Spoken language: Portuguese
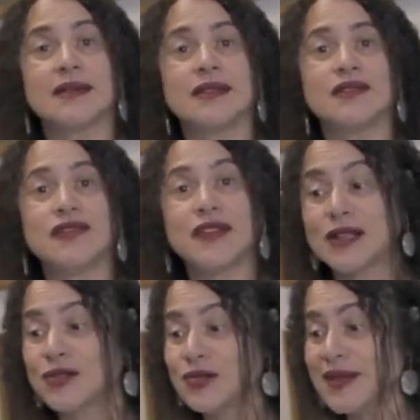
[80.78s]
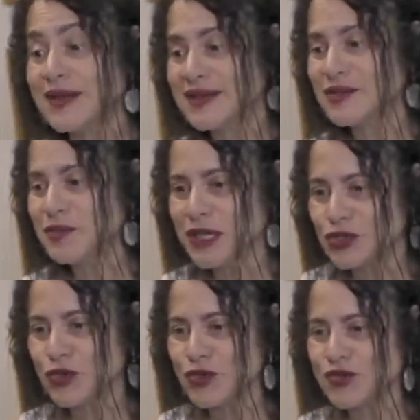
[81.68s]
De fato é
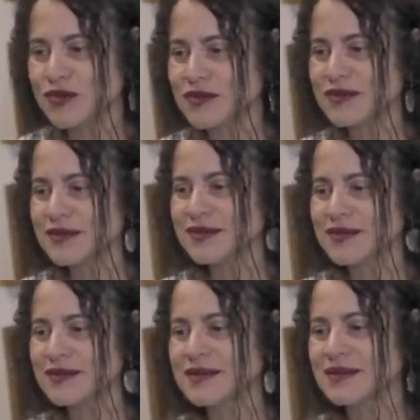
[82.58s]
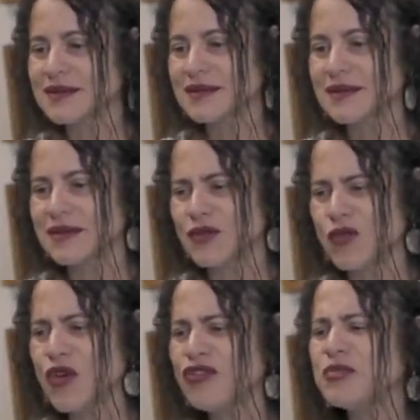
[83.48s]
espantoso.
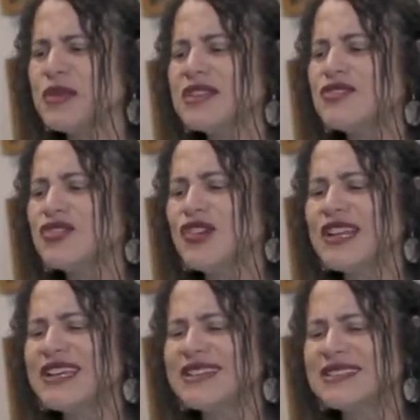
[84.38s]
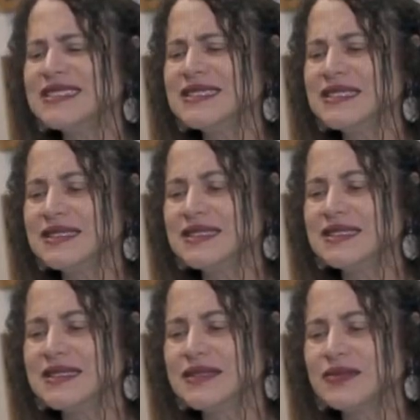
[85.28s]
Um movimento intolerante,
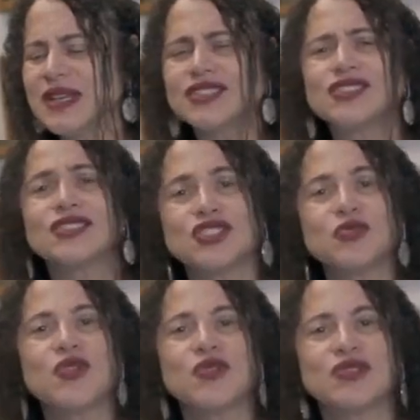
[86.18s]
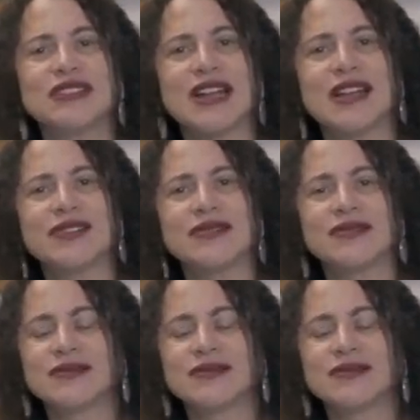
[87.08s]
machismo ao contrário.